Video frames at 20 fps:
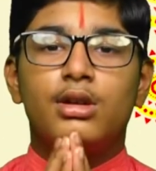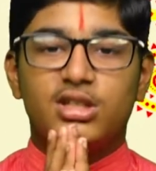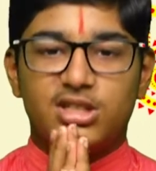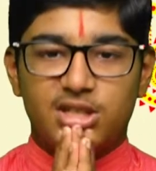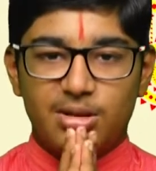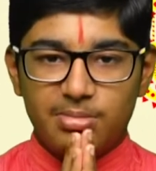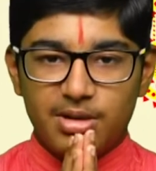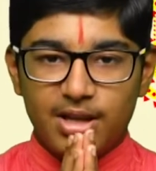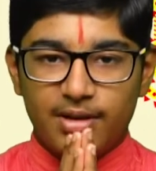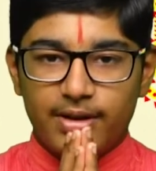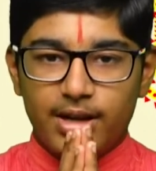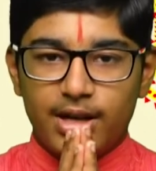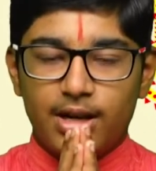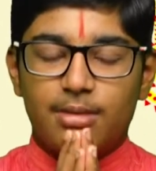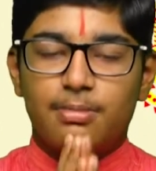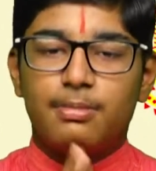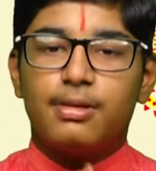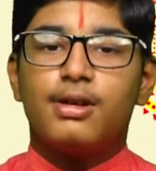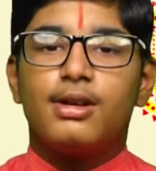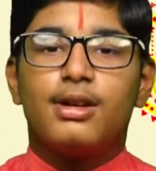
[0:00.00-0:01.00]
ஜெம் டிவியின்
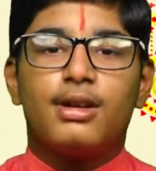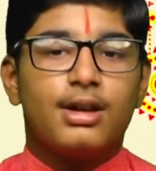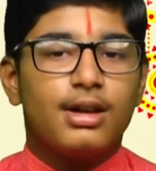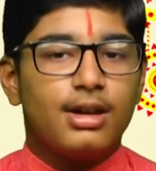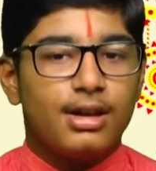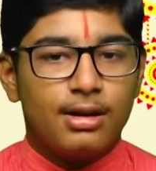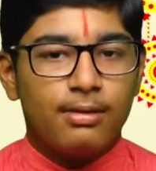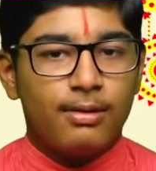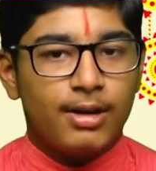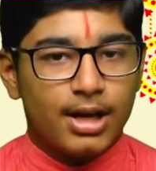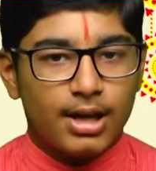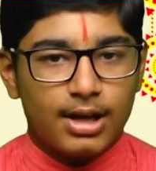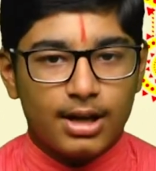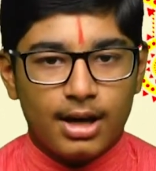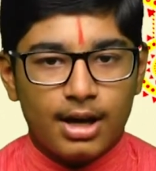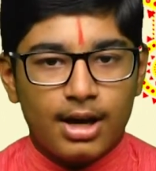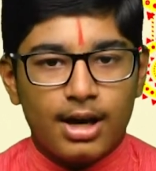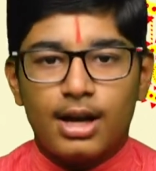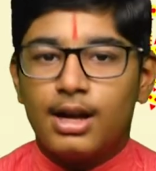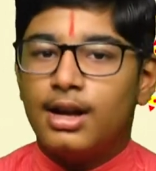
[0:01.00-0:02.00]
நண்பர்களுக்கு எனது
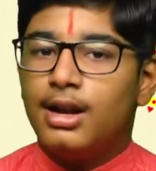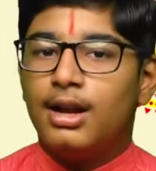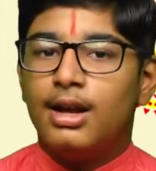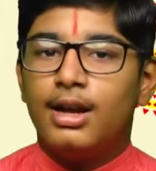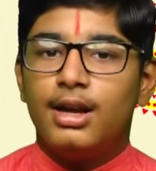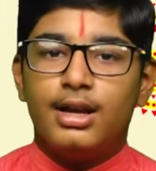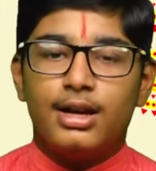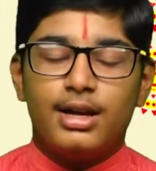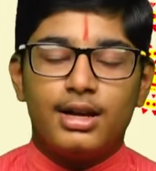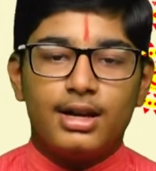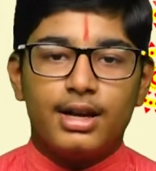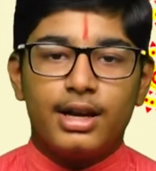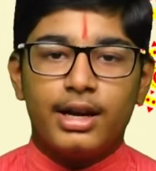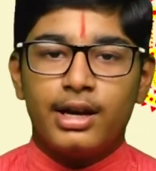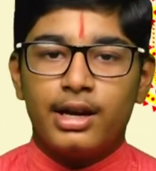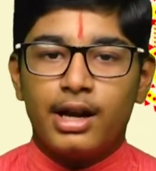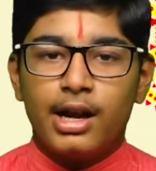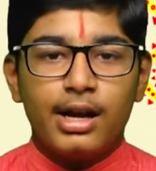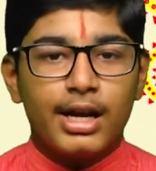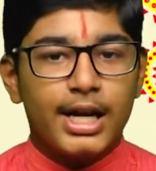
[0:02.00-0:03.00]
வணக்கங்கள் இன்றைய
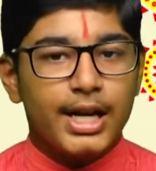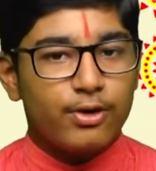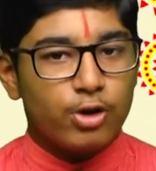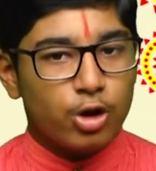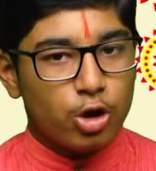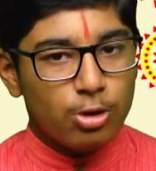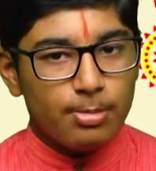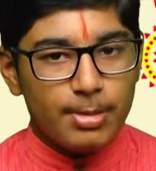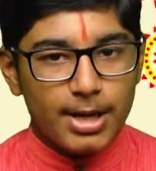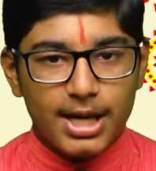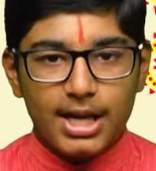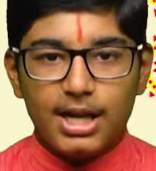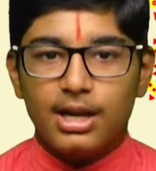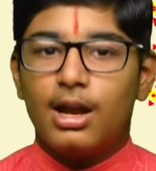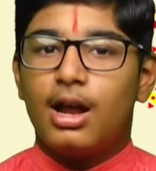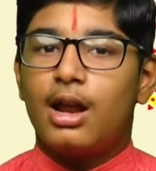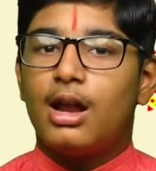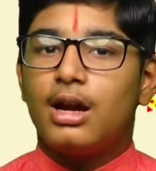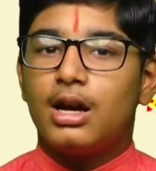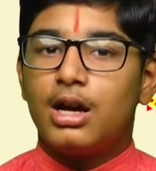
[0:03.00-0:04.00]
நாள் அனைவருக்கும் இனிய
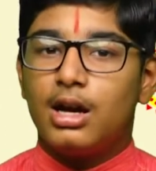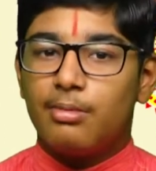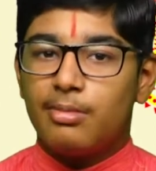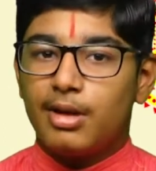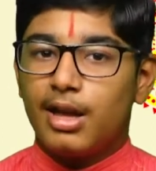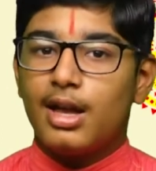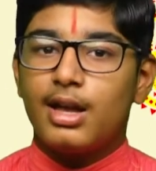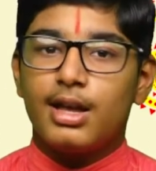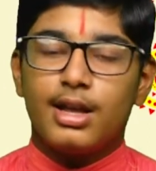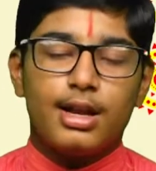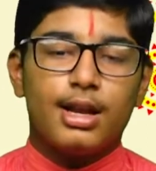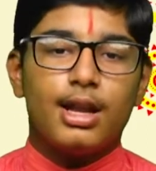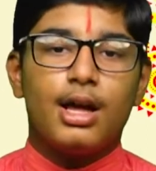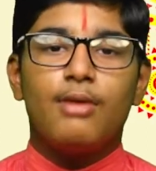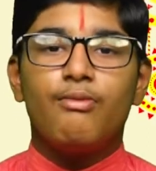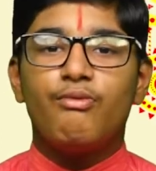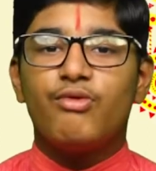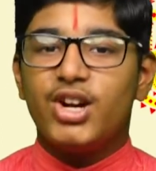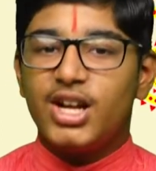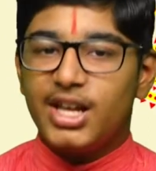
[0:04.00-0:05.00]
நாளாக அமைய
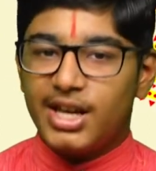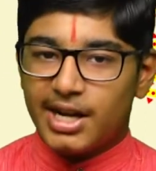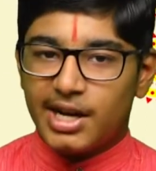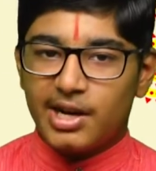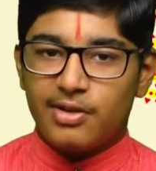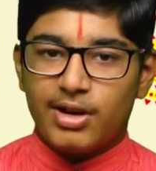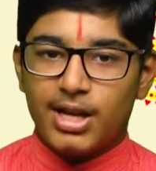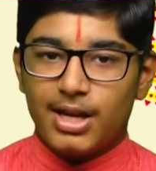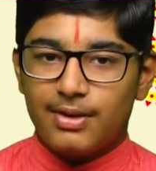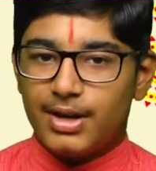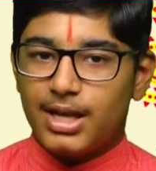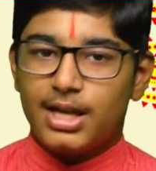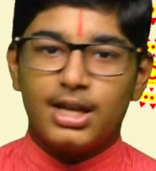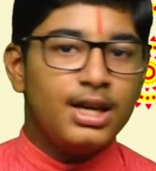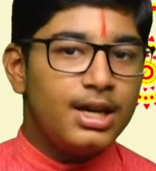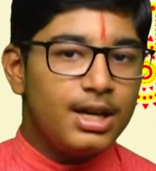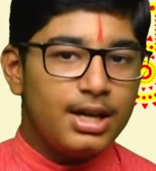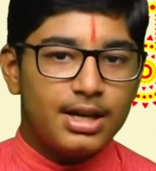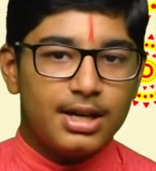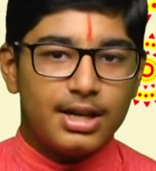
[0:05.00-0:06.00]
எல்லாம் வல்ல இறைவனை வேண்டி
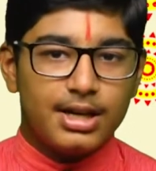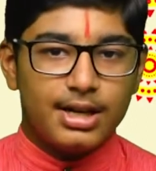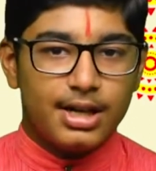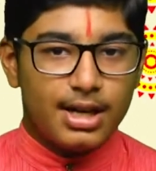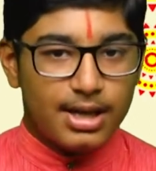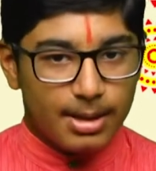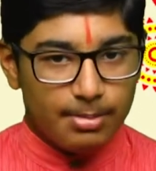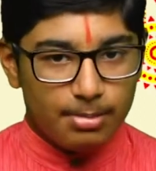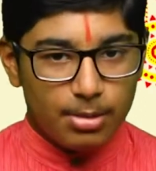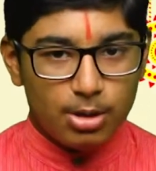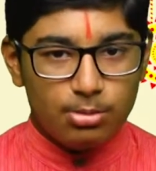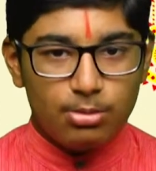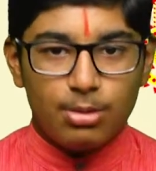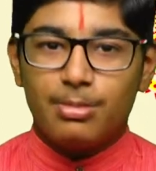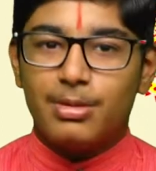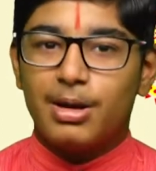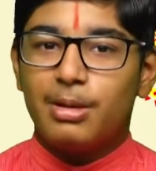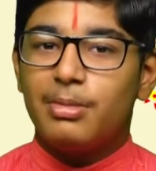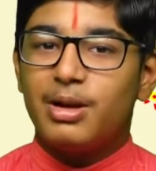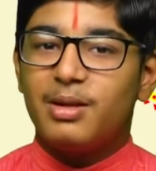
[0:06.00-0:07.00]
இன்றைய
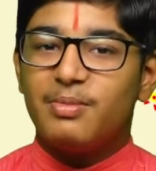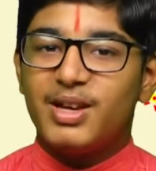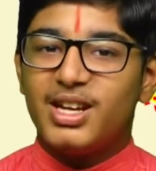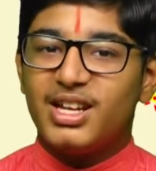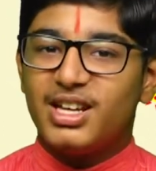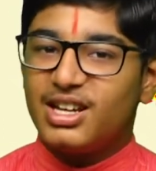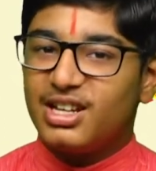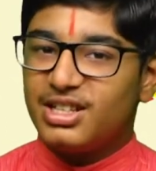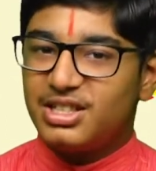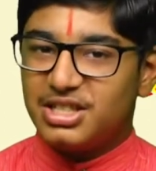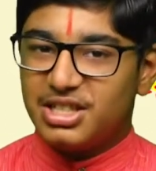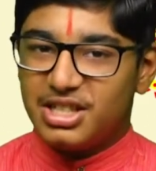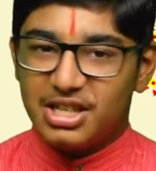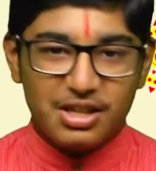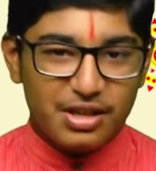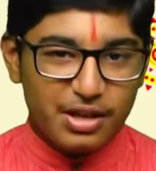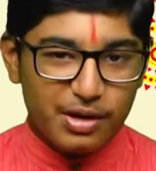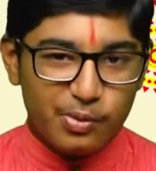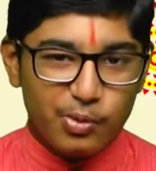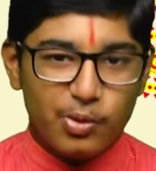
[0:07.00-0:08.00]
எம்மடமும் நம்மளுமே நிகழ்ச்சிக்கு
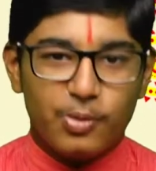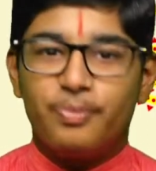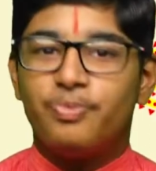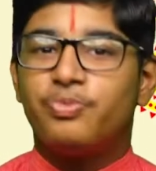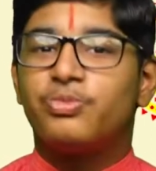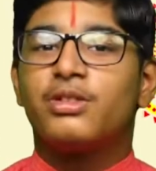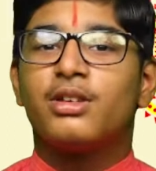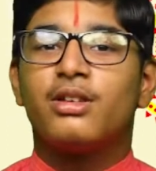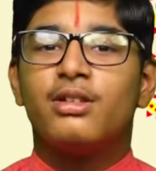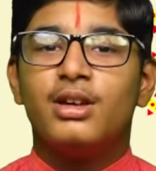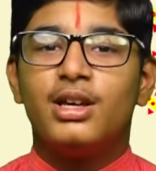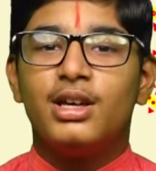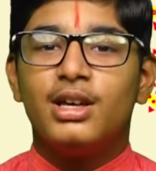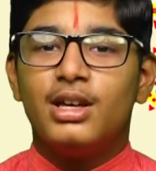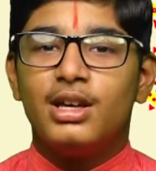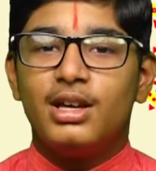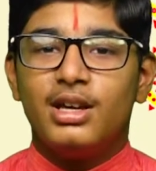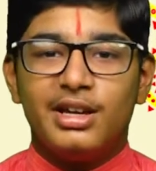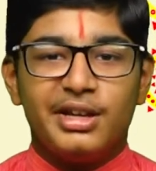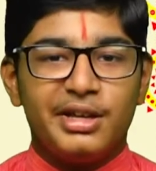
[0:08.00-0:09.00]
செல்வோம்
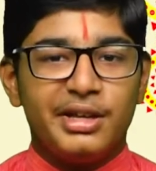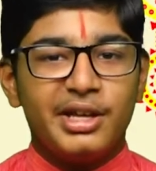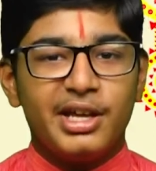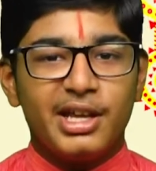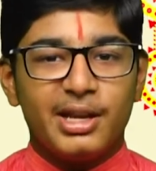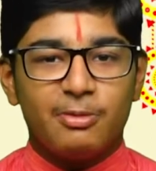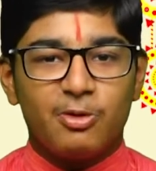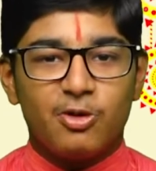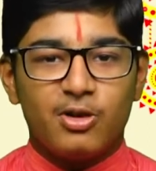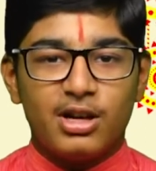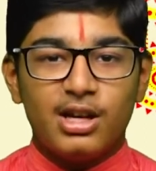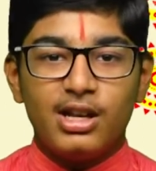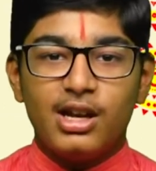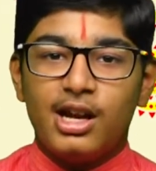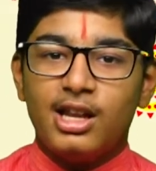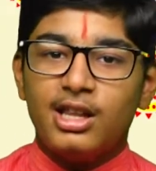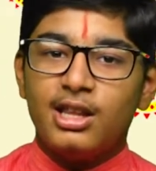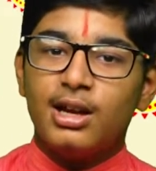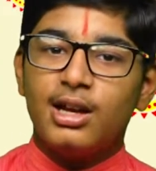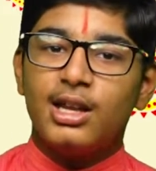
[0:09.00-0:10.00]
இன்றைக்கி நம்ம வந்து
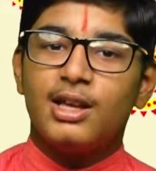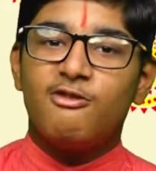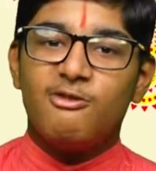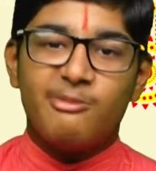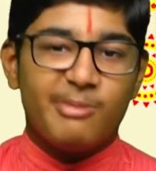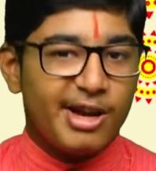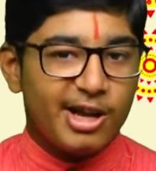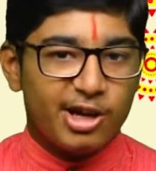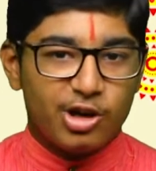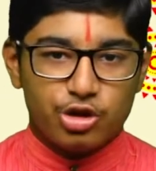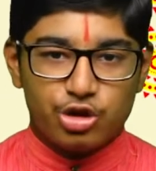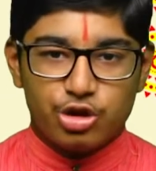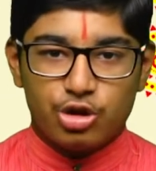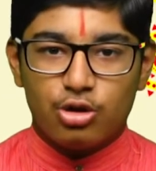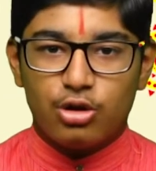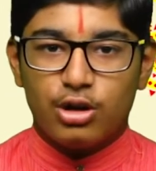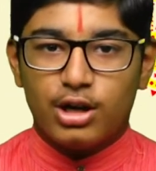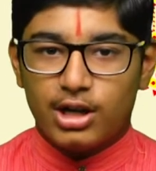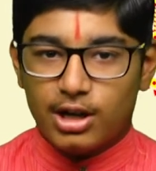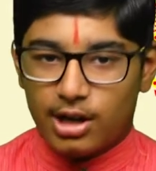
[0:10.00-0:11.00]
லலிதா தேவி மேலக்க
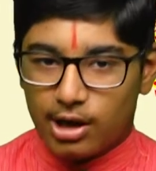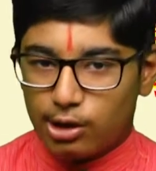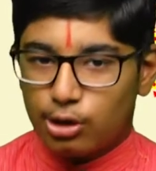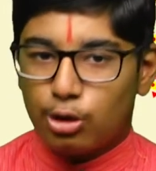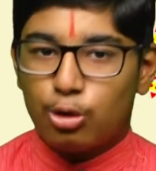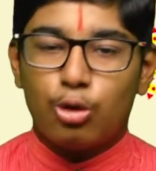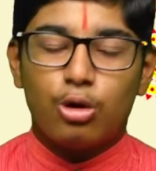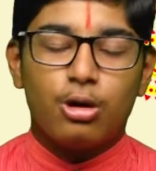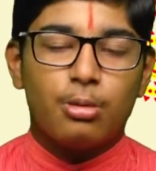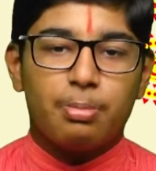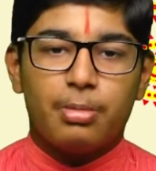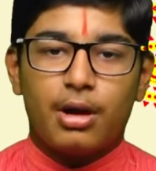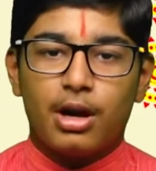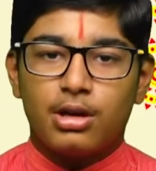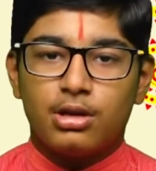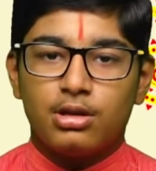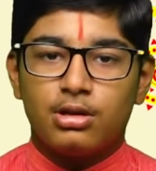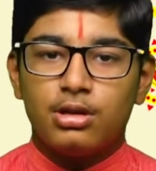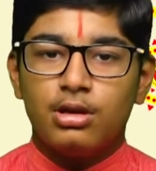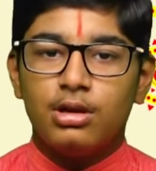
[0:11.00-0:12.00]
ஸ்லோகத்தை அர்த்தத்தோடு
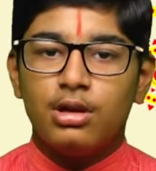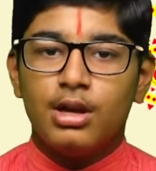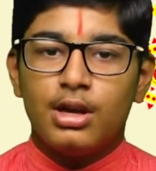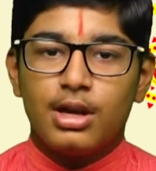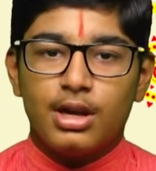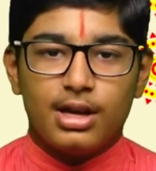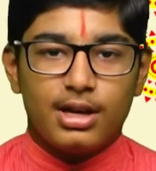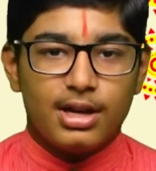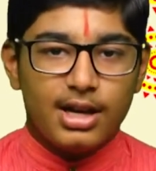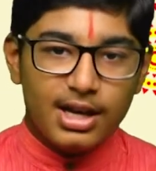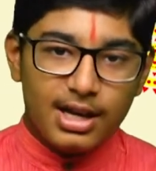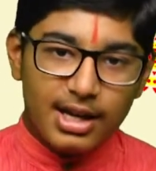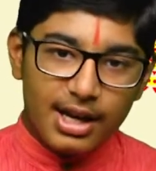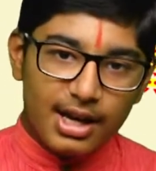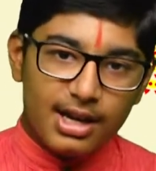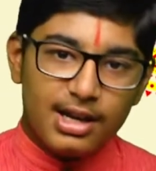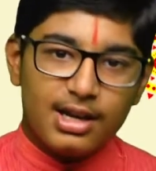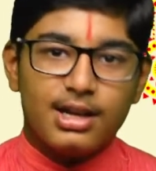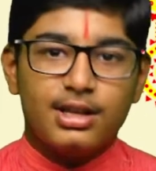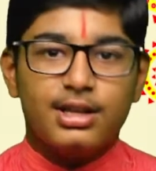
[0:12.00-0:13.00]
பாடுத்து நேற்றைய
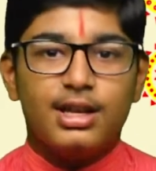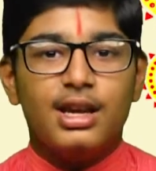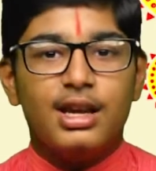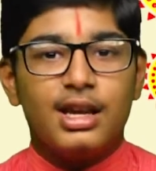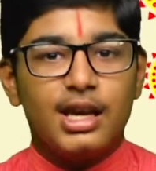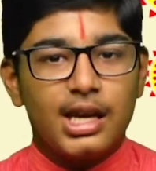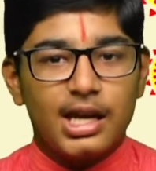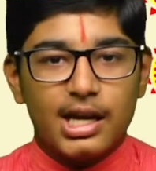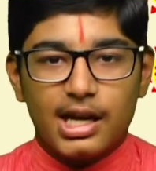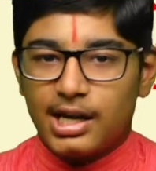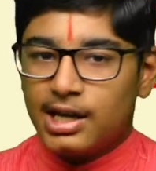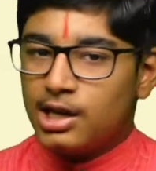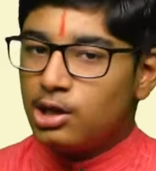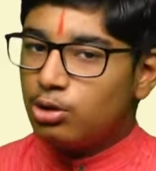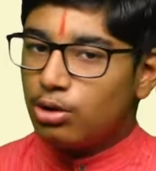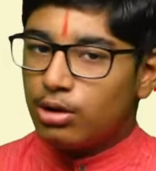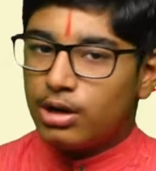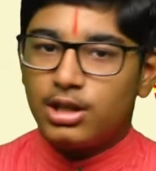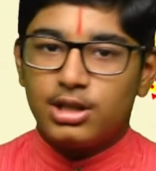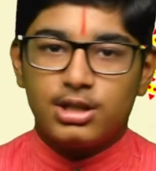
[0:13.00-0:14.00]
தினத்தின் நீதிக்கடையின்
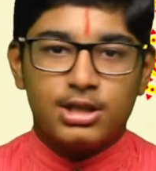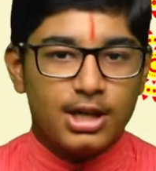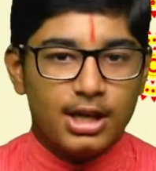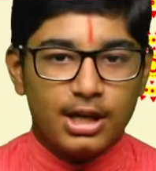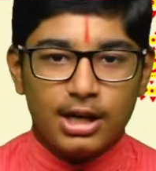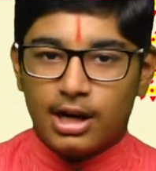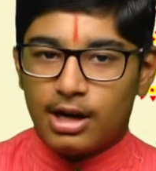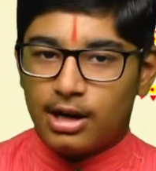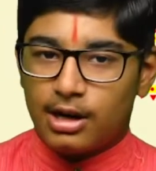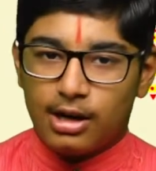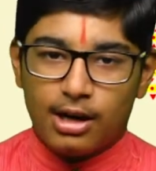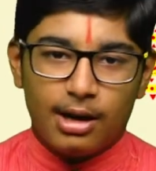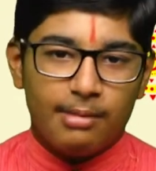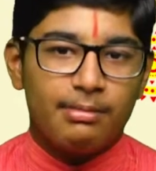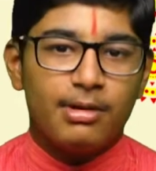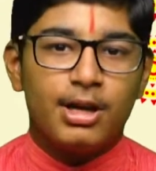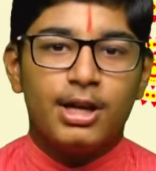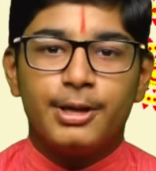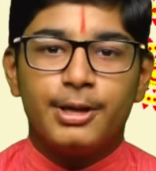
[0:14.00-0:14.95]
தொடர்ச்சியை காணலாம்